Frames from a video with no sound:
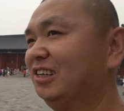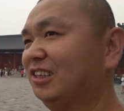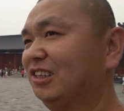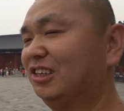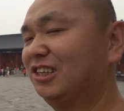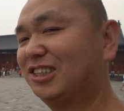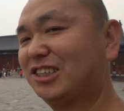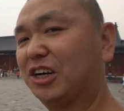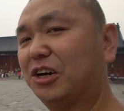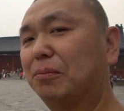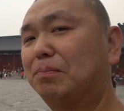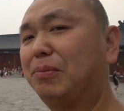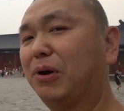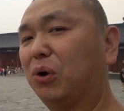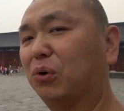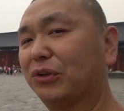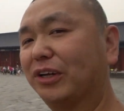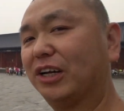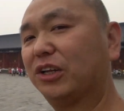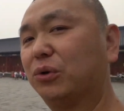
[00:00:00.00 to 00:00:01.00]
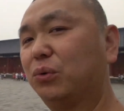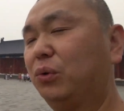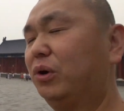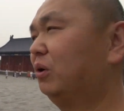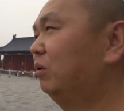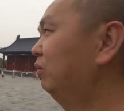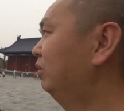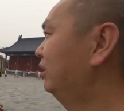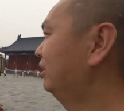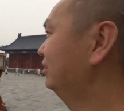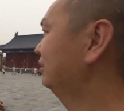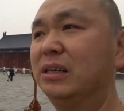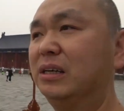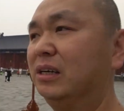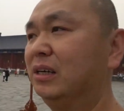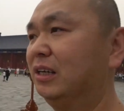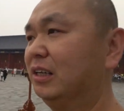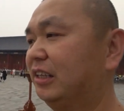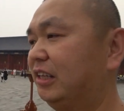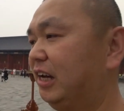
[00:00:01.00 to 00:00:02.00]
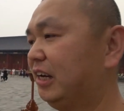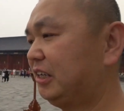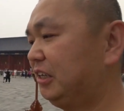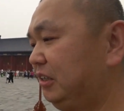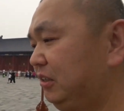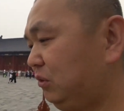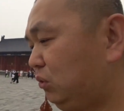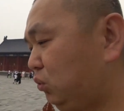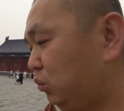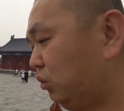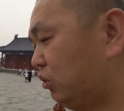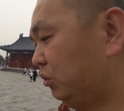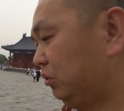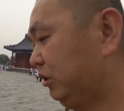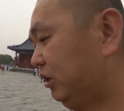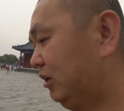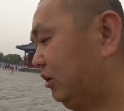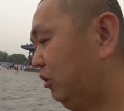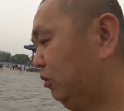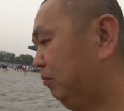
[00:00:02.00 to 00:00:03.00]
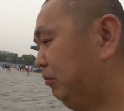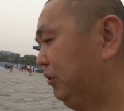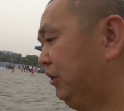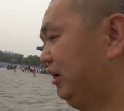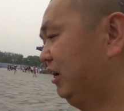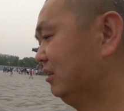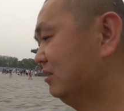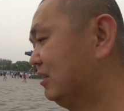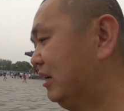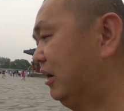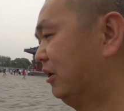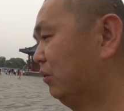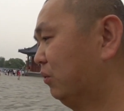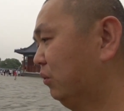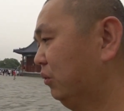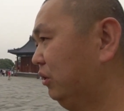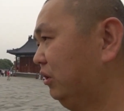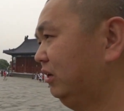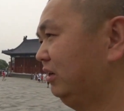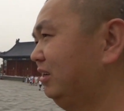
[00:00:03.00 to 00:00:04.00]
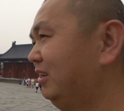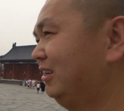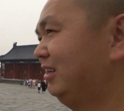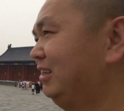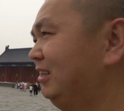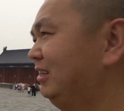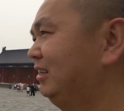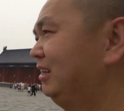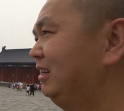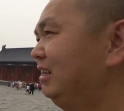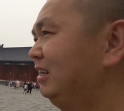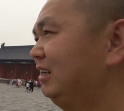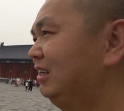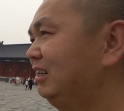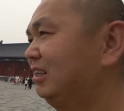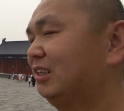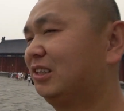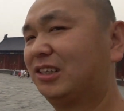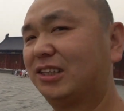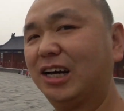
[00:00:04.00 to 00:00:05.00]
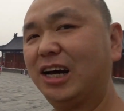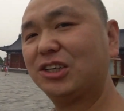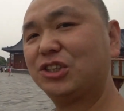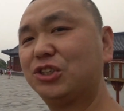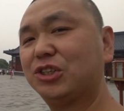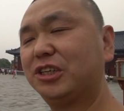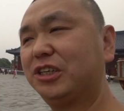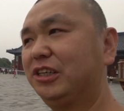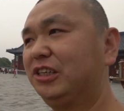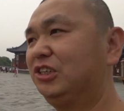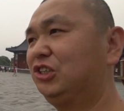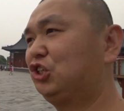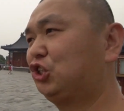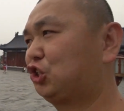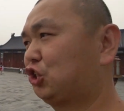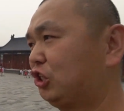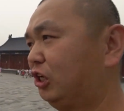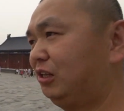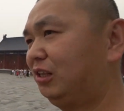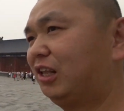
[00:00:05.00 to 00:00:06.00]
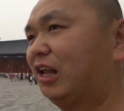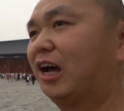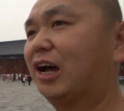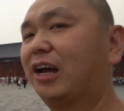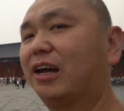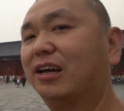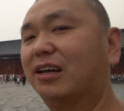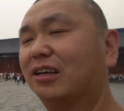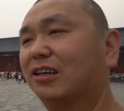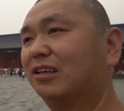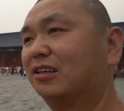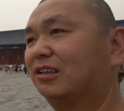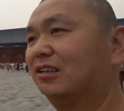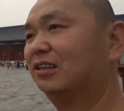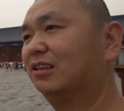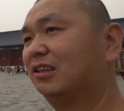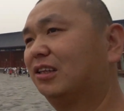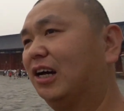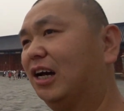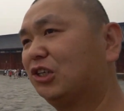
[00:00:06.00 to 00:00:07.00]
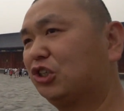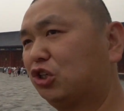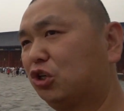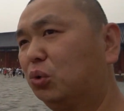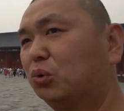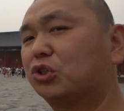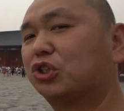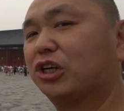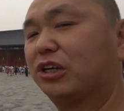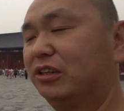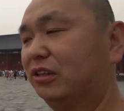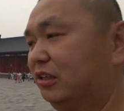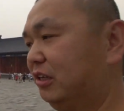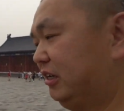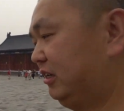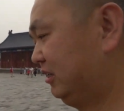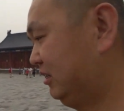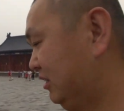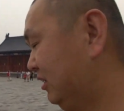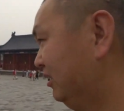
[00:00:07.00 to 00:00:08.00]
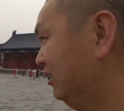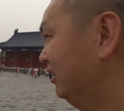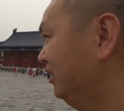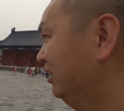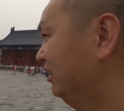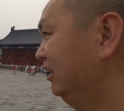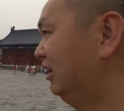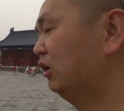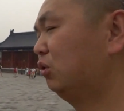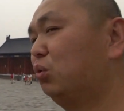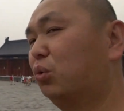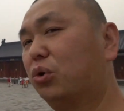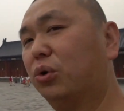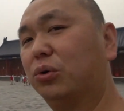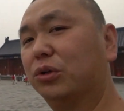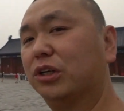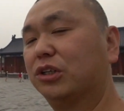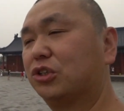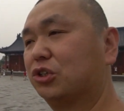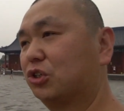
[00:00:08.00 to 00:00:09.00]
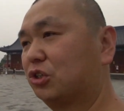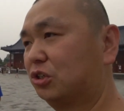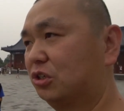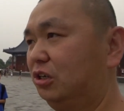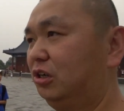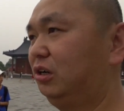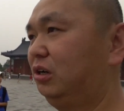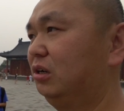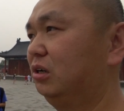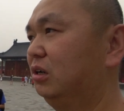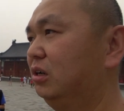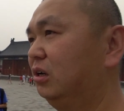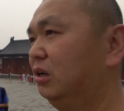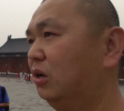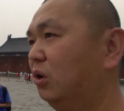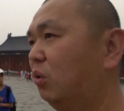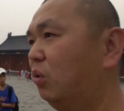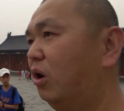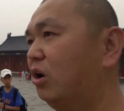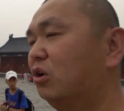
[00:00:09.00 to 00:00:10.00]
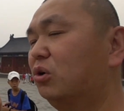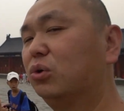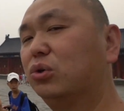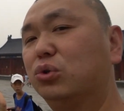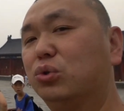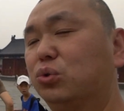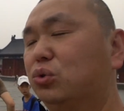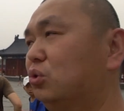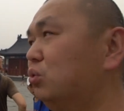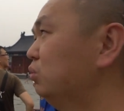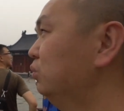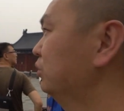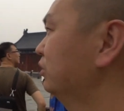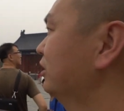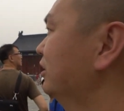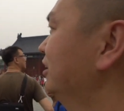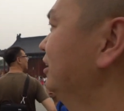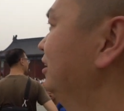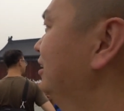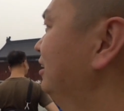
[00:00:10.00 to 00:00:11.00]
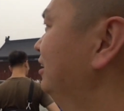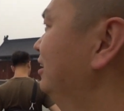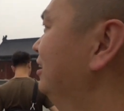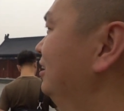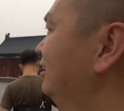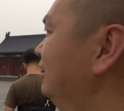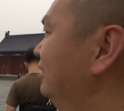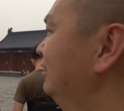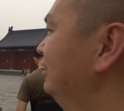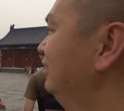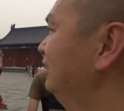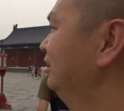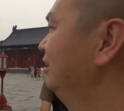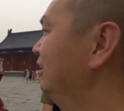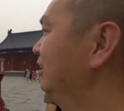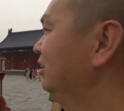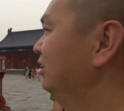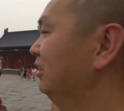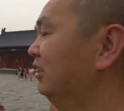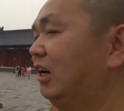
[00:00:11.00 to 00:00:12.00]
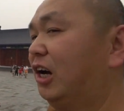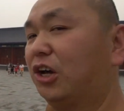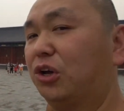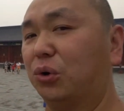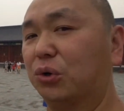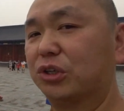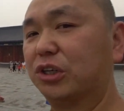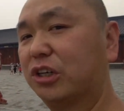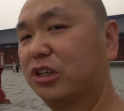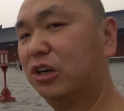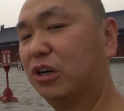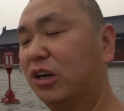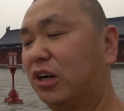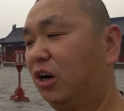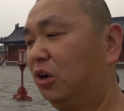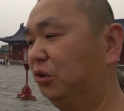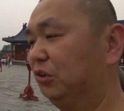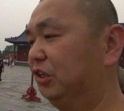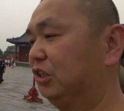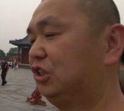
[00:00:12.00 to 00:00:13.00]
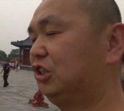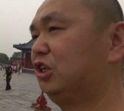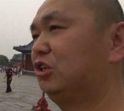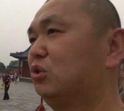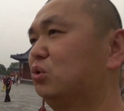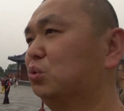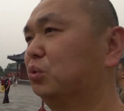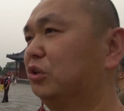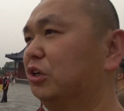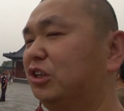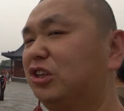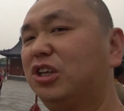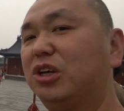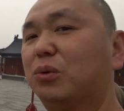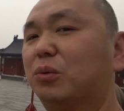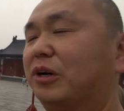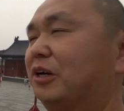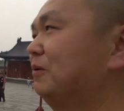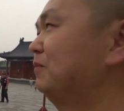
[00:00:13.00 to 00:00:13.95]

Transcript: 你想要表达的愿望。它跟故宫的楼不一样，在于它是跟神来，它是供神的。那故宫呢，只是皇宫居住的。 它有着更高的建筑的地位。1、